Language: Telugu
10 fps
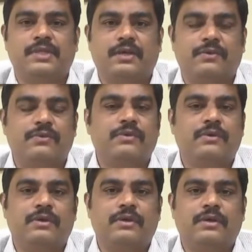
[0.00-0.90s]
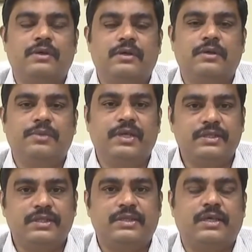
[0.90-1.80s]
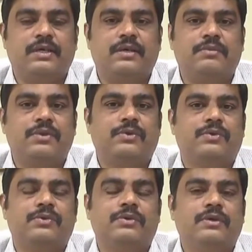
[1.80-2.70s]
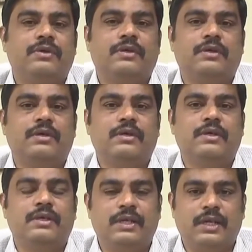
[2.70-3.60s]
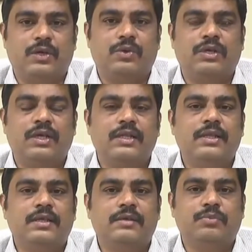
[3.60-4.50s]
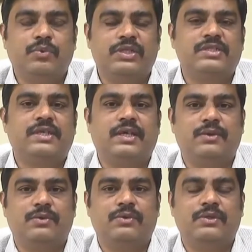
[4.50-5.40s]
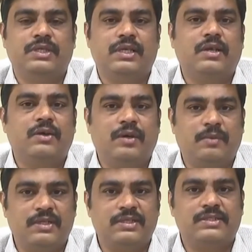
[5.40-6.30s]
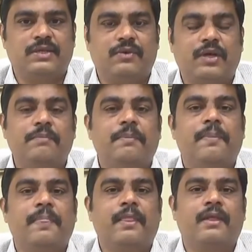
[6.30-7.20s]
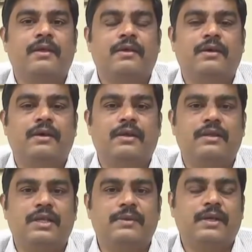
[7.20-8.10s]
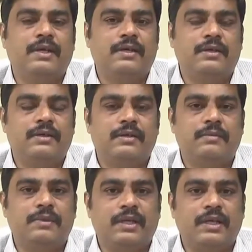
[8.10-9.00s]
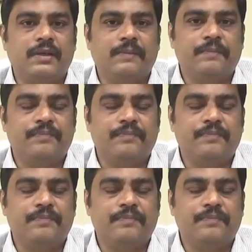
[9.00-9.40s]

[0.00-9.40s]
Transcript: నమస్కారం మీ అందరి సహకారంతో ఈ లాక్డౌన్ అనేది పూర్తి స్థాయిలో జిల్లాలో అమలు చేస్తూ ఉన్నాం అండ్ దీనివల్ల మనకి